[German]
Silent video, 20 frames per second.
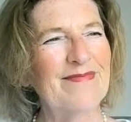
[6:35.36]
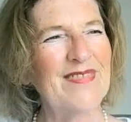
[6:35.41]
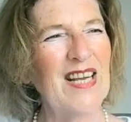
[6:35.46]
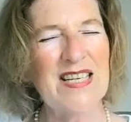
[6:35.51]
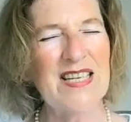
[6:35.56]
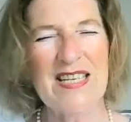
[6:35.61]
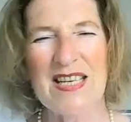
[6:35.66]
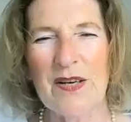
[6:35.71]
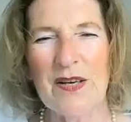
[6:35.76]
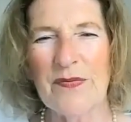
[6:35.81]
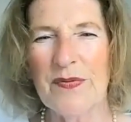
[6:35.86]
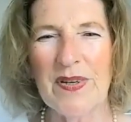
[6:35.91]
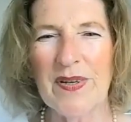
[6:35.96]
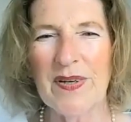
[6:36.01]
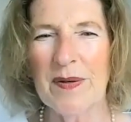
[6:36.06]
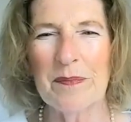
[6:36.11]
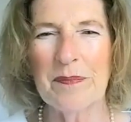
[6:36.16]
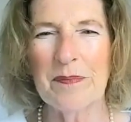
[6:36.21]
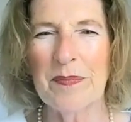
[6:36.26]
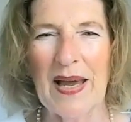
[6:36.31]
eine
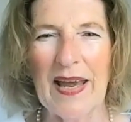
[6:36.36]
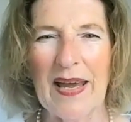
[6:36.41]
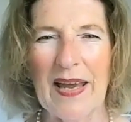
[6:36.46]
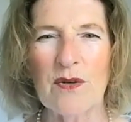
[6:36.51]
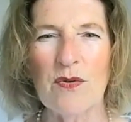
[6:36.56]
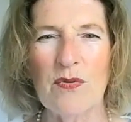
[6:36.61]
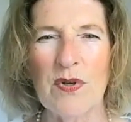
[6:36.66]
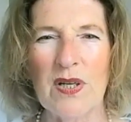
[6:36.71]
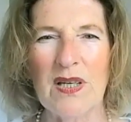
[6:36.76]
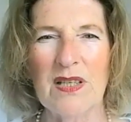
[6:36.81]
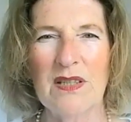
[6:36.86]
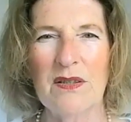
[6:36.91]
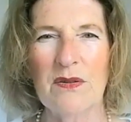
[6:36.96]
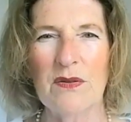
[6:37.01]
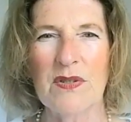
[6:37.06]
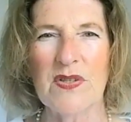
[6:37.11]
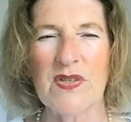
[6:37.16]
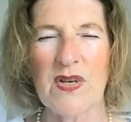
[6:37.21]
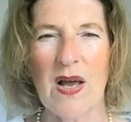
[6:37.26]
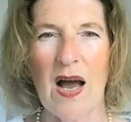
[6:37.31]
tiefe Prägung in
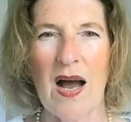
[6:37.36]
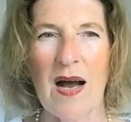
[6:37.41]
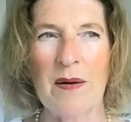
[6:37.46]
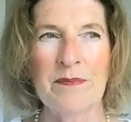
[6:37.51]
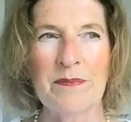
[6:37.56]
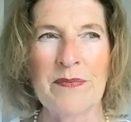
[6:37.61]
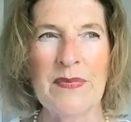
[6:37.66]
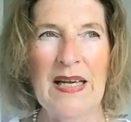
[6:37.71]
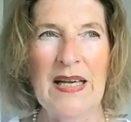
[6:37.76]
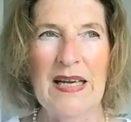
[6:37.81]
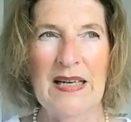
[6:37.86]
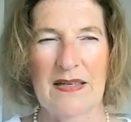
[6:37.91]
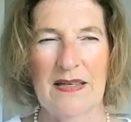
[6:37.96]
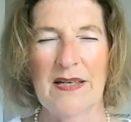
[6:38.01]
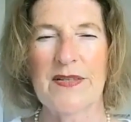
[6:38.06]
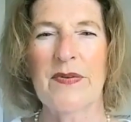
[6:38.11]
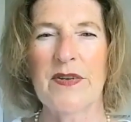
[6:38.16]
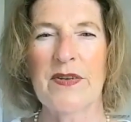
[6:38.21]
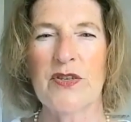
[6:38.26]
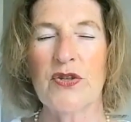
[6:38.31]
uns haben,
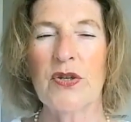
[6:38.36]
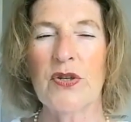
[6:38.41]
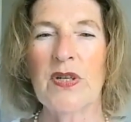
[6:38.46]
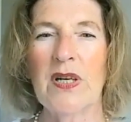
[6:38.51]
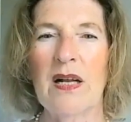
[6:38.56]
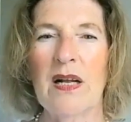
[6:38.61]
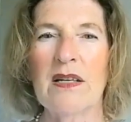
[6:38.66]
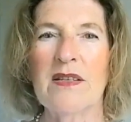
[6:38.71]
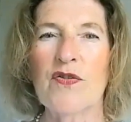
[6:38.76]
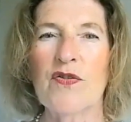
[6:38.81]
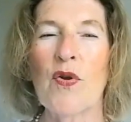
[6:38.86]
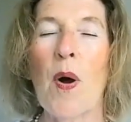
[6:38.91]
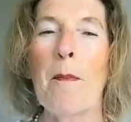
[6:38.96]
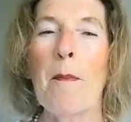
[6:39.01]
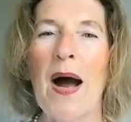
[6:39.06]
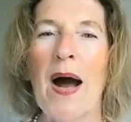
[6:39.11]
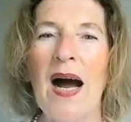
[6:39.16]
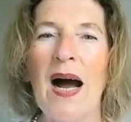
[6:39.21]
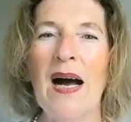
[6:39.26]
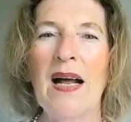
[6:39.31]
dass wir es schon als
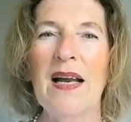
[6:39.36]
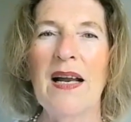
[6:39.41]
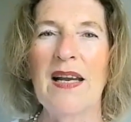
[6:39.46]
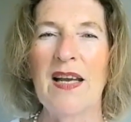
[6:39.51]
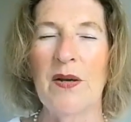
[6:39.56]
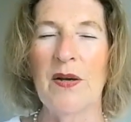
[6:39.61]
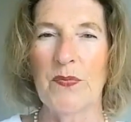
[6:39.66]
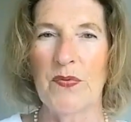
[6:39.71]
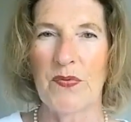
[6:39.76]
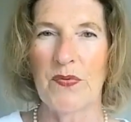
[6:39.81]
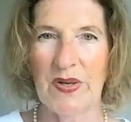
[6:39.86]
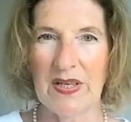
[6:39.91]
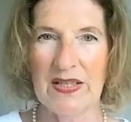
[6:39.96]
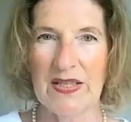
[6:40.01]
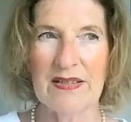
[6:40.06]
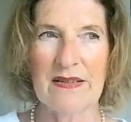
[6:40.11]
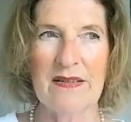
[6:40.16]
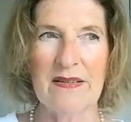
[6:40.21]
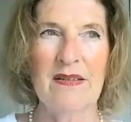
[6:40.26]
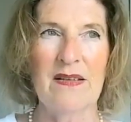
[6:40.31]
normal
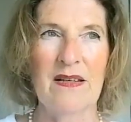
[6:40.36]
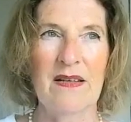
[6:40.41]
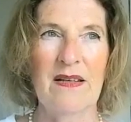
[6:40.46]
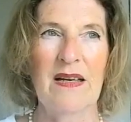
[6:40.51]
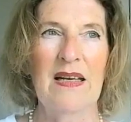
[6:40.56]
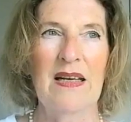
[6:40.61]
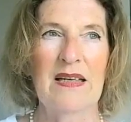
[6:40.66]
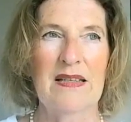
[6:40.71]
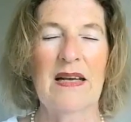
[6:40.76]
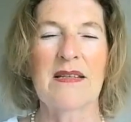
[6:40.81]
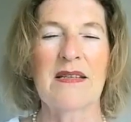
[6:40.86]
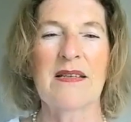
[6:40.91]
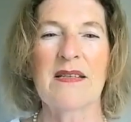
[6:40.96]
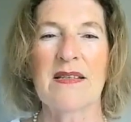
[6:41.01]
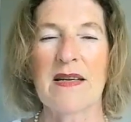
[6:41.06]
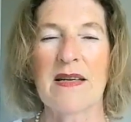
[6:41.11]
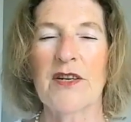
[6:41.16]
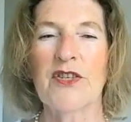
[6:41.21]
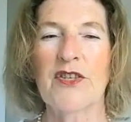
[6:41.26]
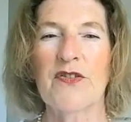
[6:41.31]
empfinden, dass
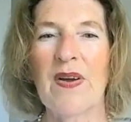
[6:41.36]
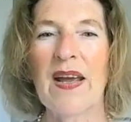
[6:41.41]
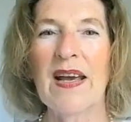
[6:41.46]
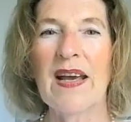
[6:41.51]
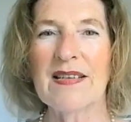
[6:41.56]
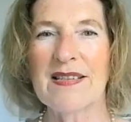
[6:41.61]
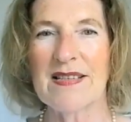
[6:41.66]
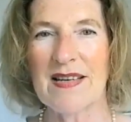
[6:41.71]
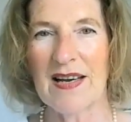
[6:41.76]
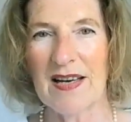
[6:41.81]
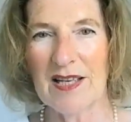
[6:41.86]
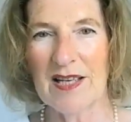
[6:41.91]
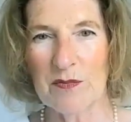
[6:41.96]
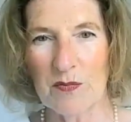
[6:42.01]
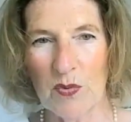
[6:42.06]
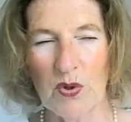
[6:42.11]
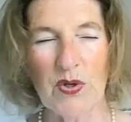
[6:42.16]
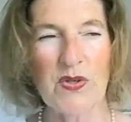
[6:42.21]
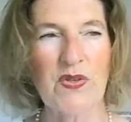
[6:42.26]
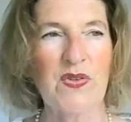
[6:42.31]
es ja schwer
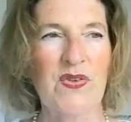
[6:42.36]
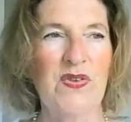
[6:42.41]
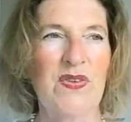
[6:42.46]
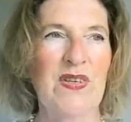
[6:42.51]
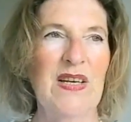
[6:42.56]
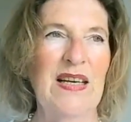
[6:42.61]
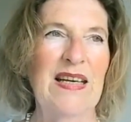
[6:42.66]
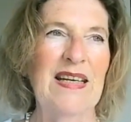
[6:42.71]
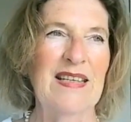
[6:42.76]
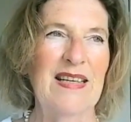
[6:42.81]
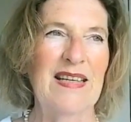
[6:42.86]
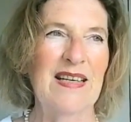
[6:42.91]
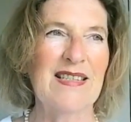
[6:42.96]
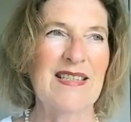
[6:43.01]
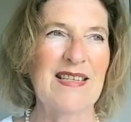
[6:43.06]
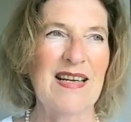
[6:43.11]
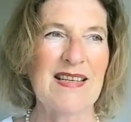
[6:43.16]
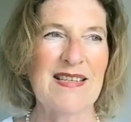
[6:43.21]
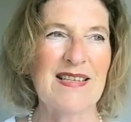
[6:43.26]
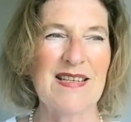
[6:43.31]
sein muss,
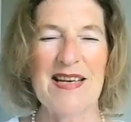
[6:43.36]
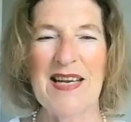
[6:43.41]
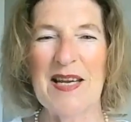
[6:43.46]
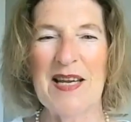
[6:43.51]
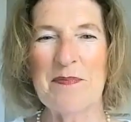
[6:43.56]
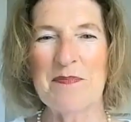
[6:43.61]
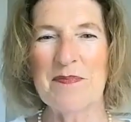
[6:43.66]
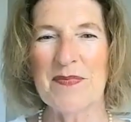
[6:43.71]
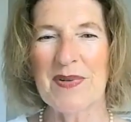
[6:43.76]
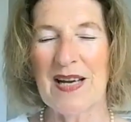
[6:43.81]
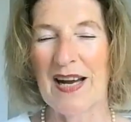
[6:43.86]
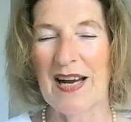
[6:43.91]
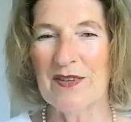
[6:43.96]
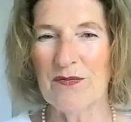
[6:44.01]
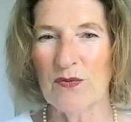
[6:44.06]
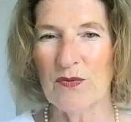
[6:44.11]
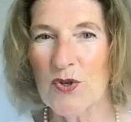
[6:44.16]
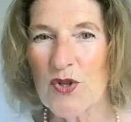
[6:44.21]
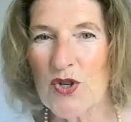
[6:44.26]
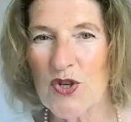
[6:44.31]
dass das Leben
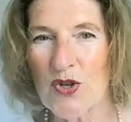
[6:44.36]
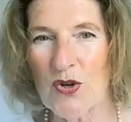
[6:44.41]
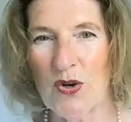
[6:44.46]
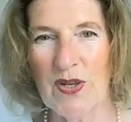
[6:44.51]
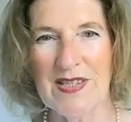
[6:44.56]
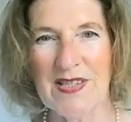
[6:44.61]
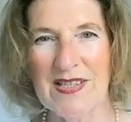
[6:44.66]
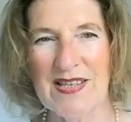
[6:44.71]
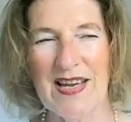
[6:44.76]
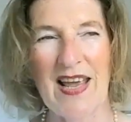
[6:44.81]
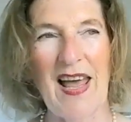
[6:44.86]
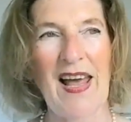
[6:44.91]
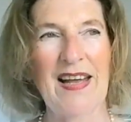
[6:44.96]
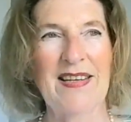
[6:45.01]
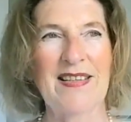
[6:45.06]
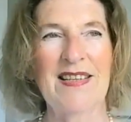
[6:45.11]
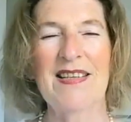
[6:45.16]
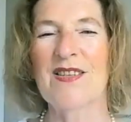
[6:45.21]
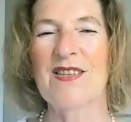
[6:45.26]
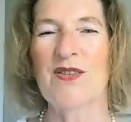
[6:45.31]
kein
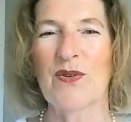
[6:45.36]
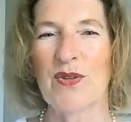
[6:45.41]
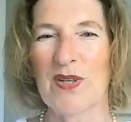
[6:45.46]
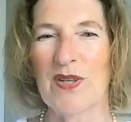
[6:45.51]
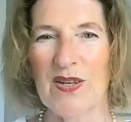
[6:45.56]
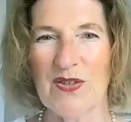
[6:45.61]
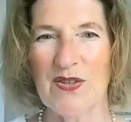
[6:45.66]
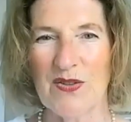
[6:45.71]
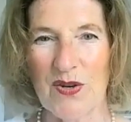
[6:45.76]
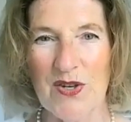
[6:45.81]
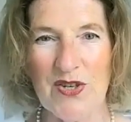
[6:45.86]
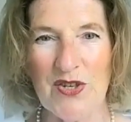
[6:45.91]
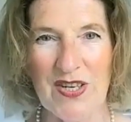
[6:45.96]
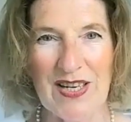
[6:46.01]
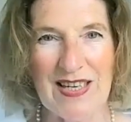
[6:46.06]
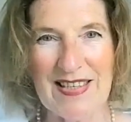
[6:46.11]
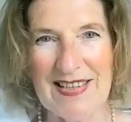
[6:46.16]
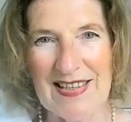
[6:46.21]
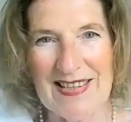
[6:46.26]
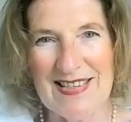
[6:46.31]
Wunschkonzert ist oder solche
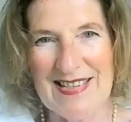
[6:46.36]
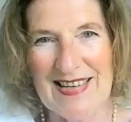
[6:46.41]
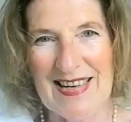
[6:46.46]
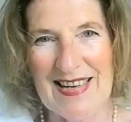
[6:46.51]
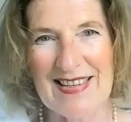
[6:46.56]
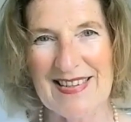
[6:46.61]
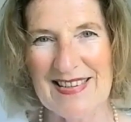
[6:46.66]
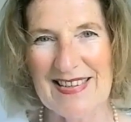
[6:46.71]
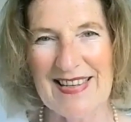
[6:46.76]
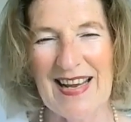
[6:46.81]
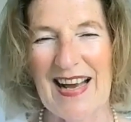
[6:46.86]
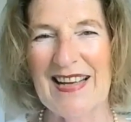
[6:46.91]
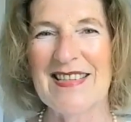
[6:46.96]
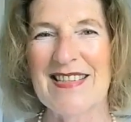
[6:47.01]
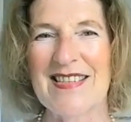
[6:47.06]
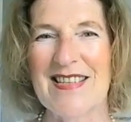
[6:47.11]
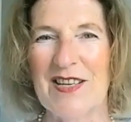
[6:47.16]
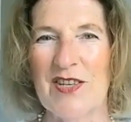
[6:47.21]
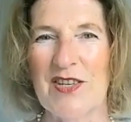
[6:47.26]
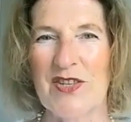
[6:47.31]
interessanten
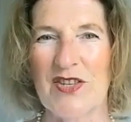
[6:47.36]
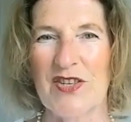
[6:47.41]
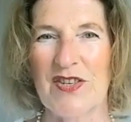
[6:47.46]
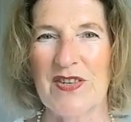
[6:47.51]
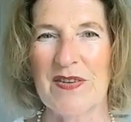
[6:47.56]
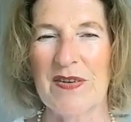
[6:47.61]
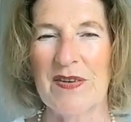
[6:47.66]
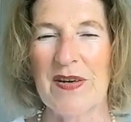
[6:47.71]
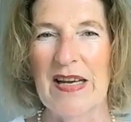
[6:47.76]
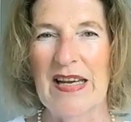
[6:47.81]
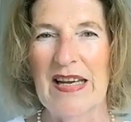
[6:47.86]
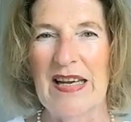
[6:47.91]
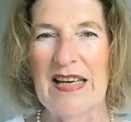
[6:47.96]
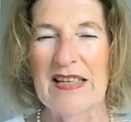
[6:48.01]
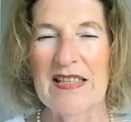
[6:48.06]
Ansichten.